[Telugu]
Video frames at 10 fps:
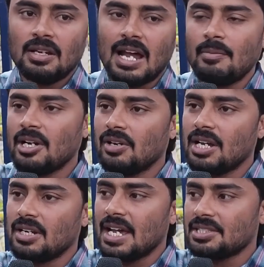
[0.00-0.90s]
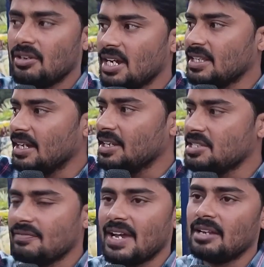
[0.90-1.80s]
రామారావు గారు నాగేశ్వరరావు గారి దగ్గర
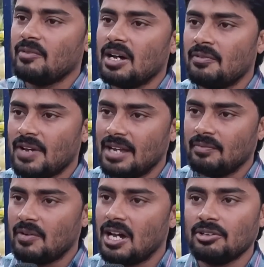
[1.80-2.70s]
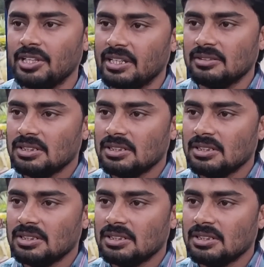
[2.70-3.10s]
నుంచి ఫ్యాన్ ఫ్యాన్ బార్ ఉంది